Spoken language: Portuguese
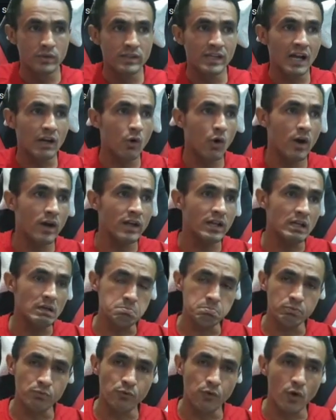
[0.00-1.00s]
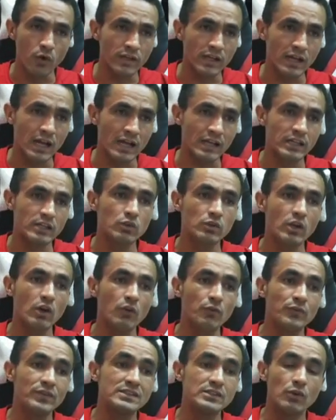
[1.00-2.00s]
e agora foi aquilo que
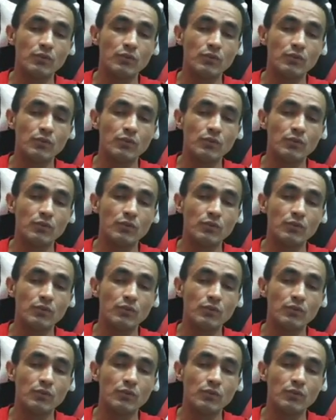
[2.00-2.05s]
eu fiz.